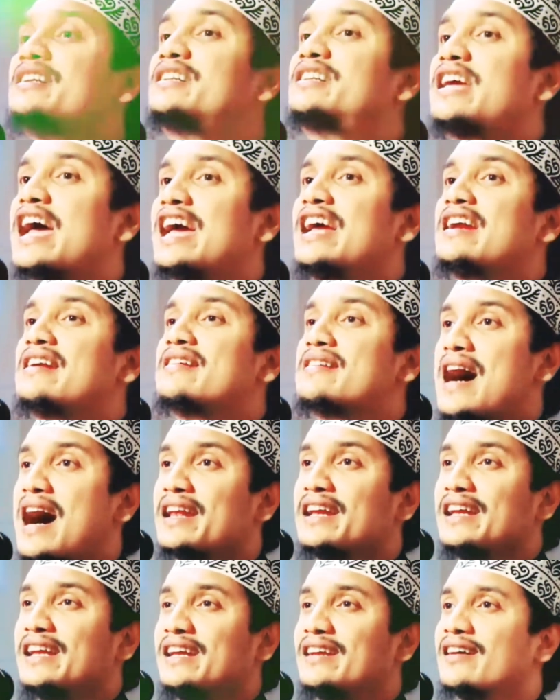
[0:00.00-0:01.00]
যেই নারী
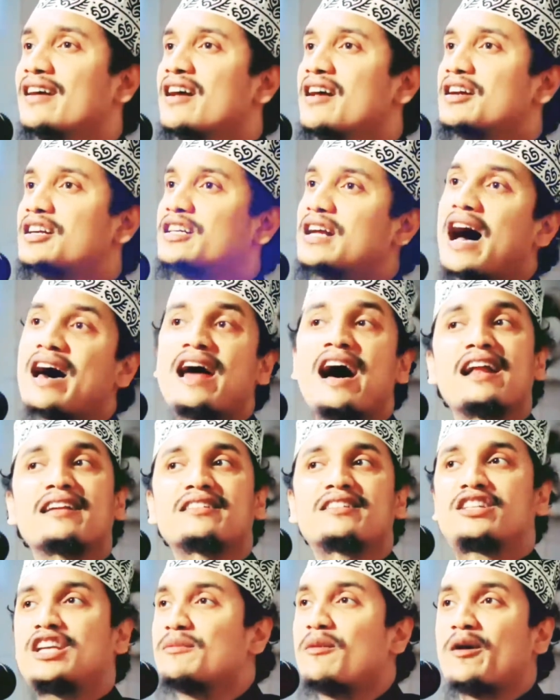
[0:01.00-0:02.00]
সারা
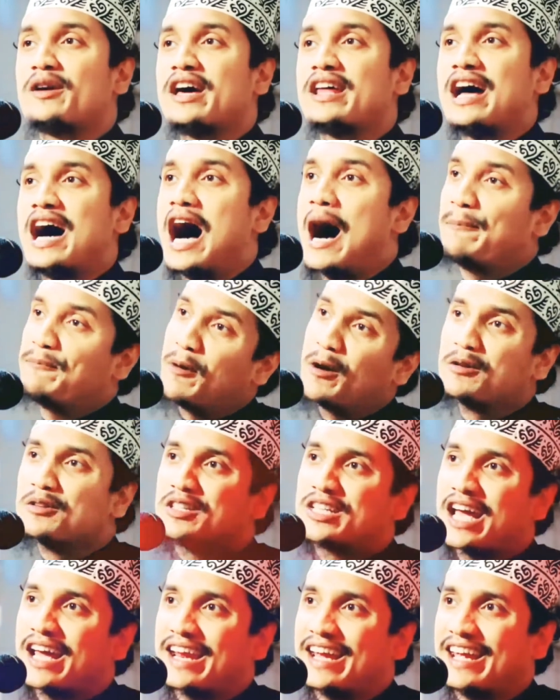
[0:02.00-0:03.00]
জীবনের আপন
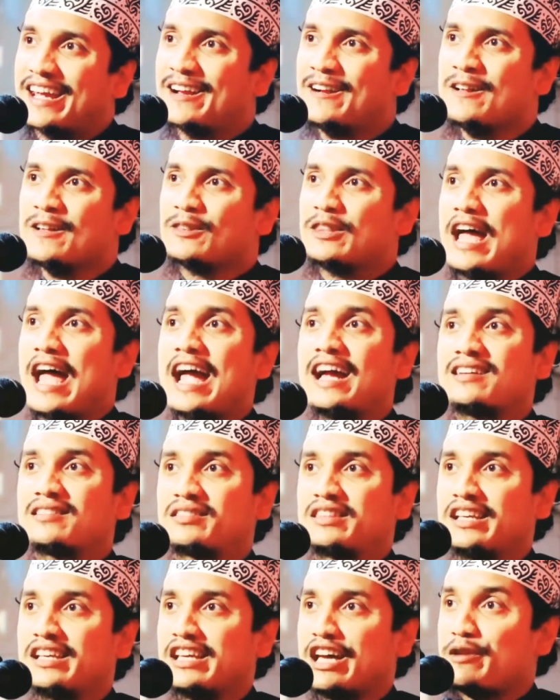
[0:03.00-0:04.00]
ছেড়ে
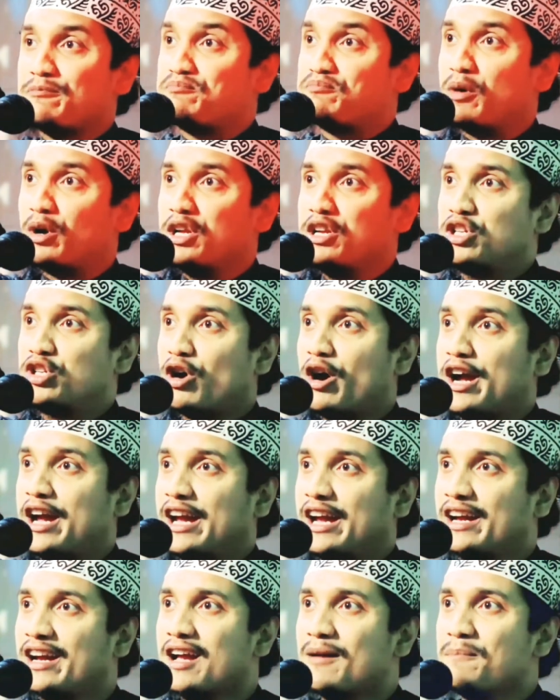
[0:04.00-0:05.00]
একদিনের পরিচয়ে
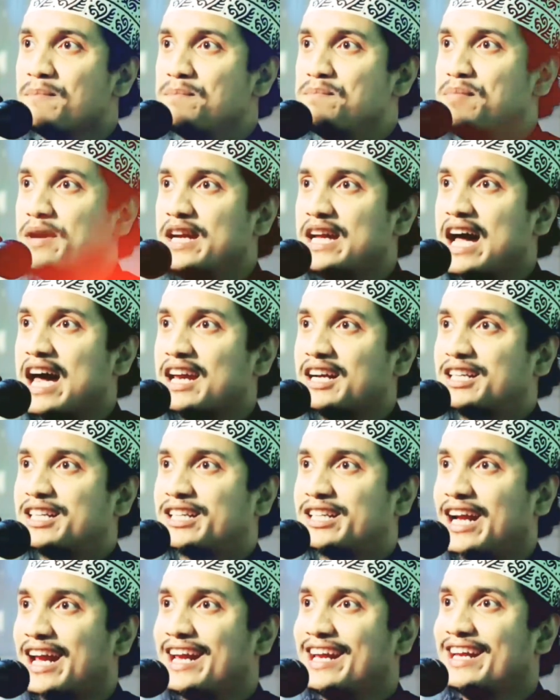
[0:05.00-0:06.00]
বিয়ের
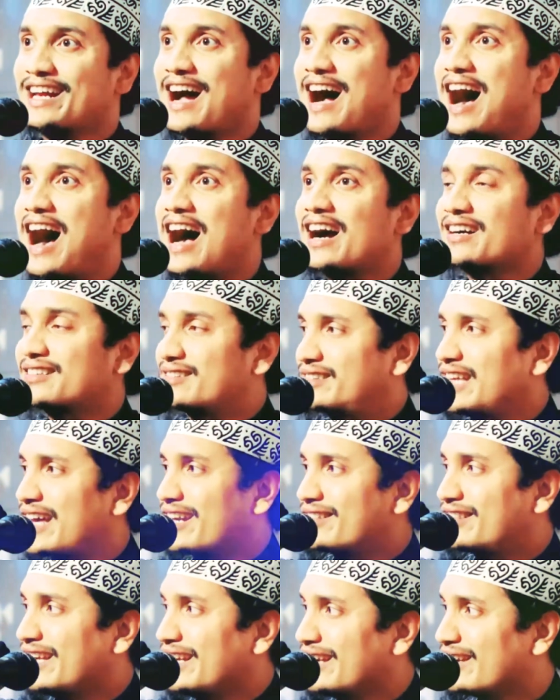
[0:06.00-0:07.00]
সেই আড্ডের
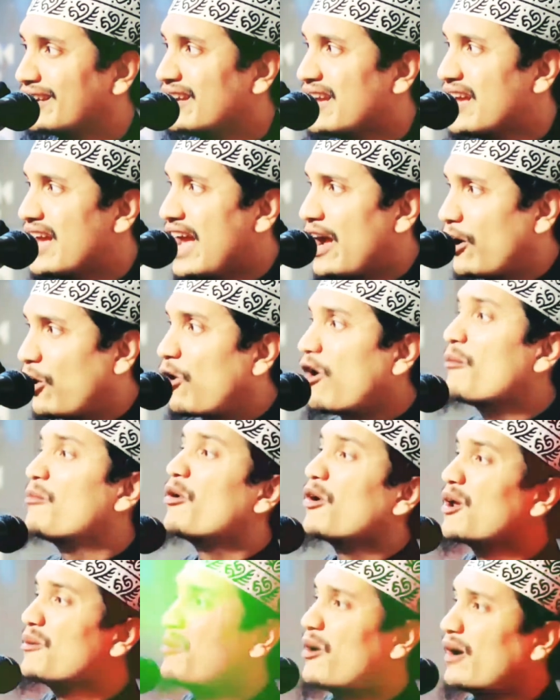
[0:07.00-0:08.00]
দিন কবুল
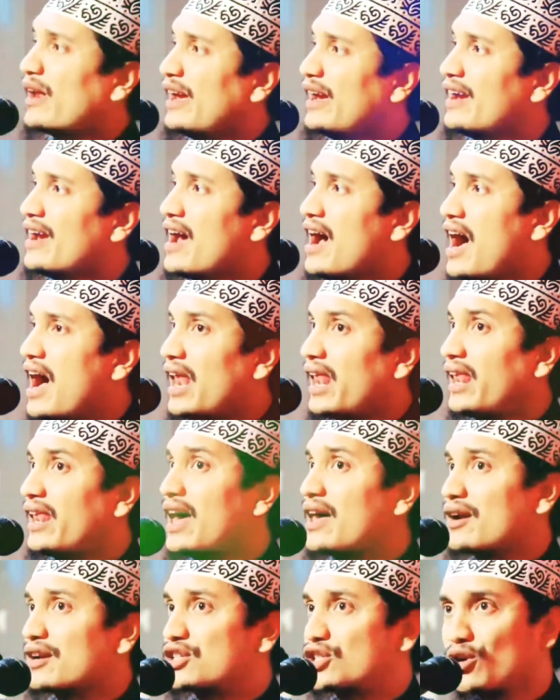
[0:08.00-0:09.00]
বলে আল্লাহ
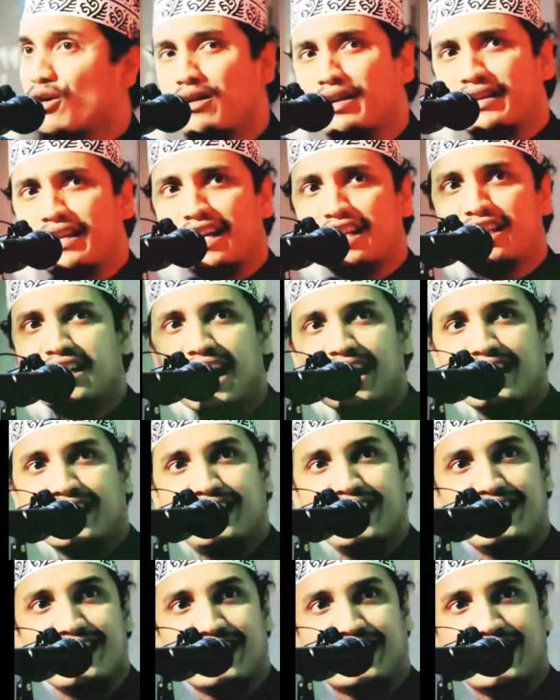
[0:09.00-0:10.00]
রাসুলকে সাক্ষী
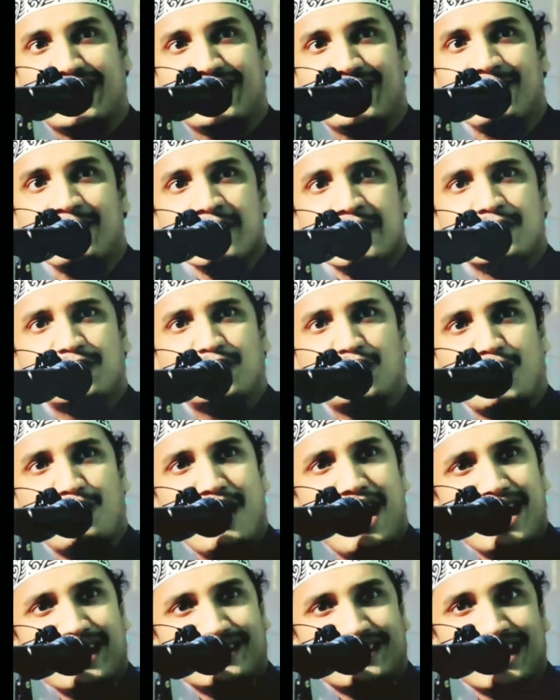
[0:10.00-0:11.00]
রেখে তোমার
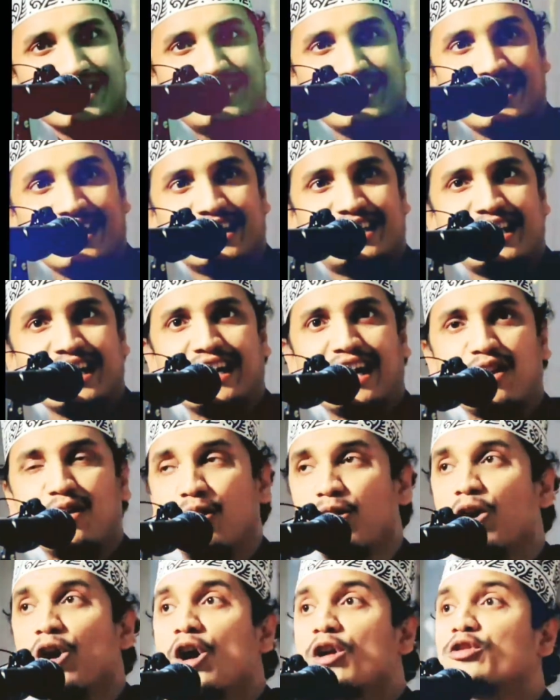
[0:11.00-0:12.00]
কাছে এসে গেল
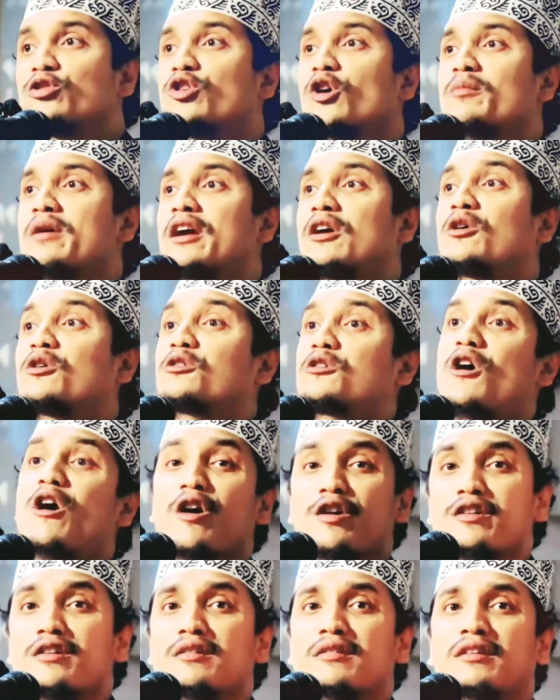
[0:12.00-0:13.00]
তুমি কোন
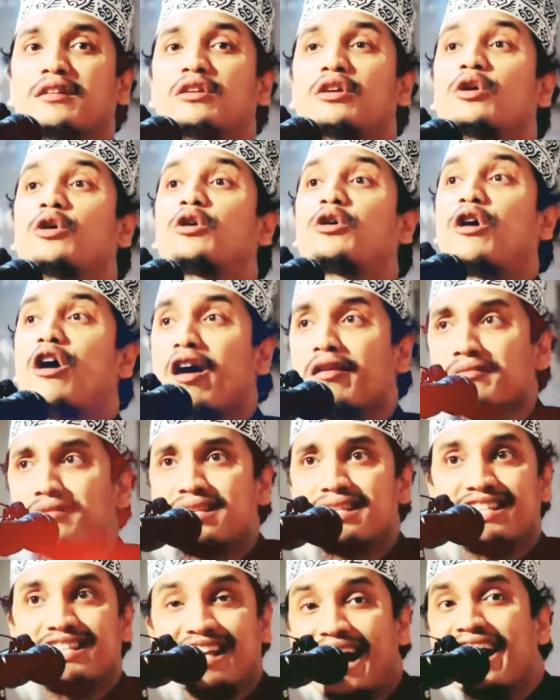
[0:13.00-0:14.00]
কোন
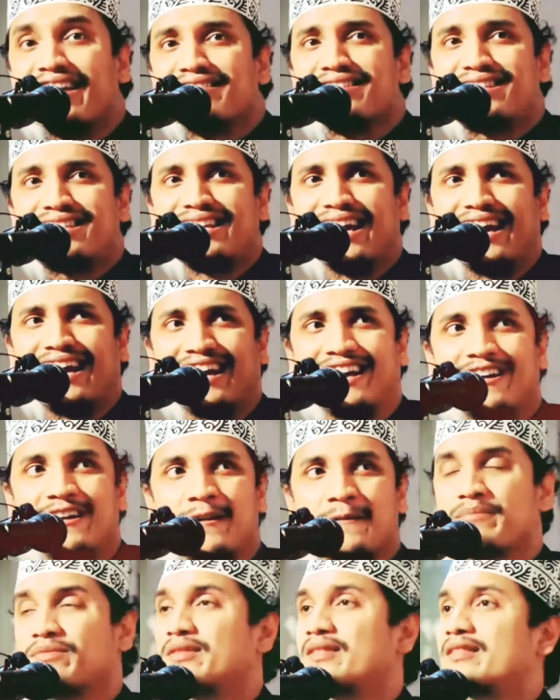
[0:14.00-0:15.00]
সেন্সে
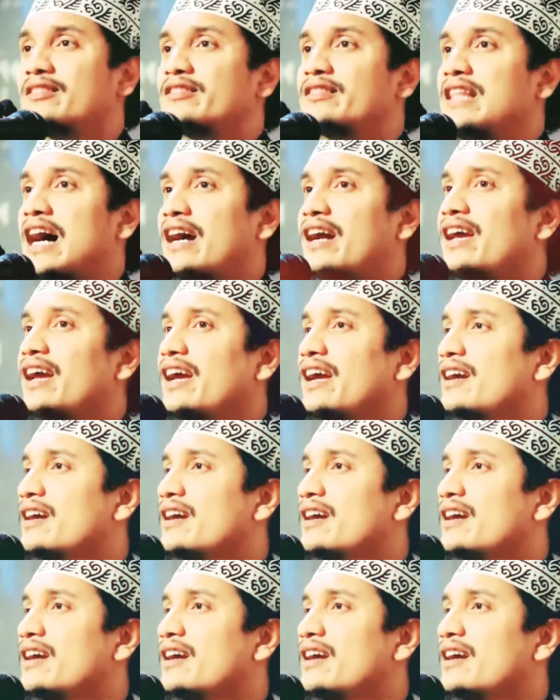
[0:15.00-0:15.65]
তাকে